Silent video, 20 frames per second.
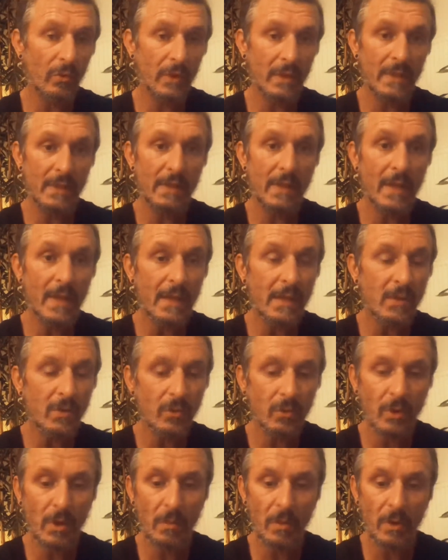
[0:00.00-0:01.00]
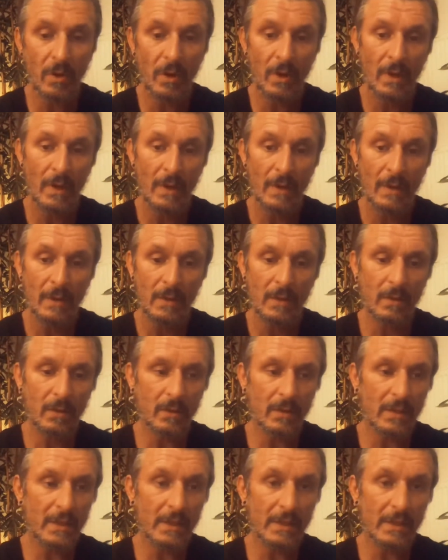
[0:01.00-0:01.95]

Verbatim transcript: qui se laissent, comment euh,